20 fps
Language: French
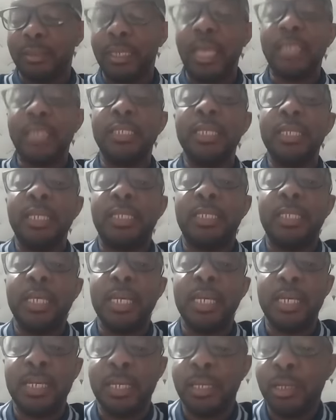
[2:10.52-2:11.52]
des
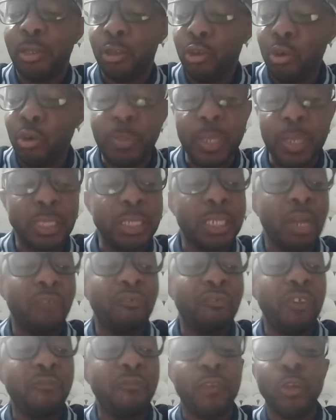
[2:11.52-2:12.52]
héritiers du président
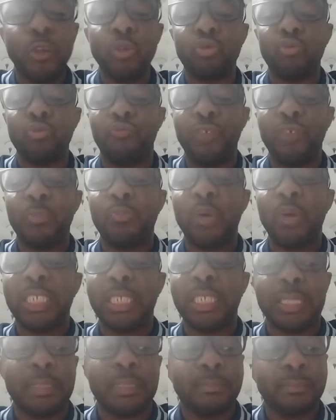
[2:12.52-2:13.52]
Félix ou Fé
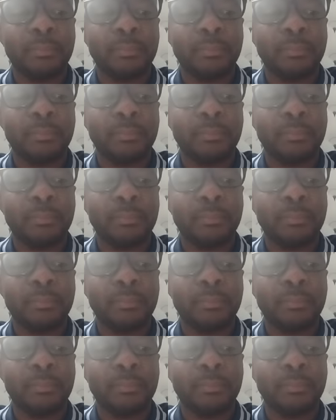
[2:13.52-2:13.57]
Boigny.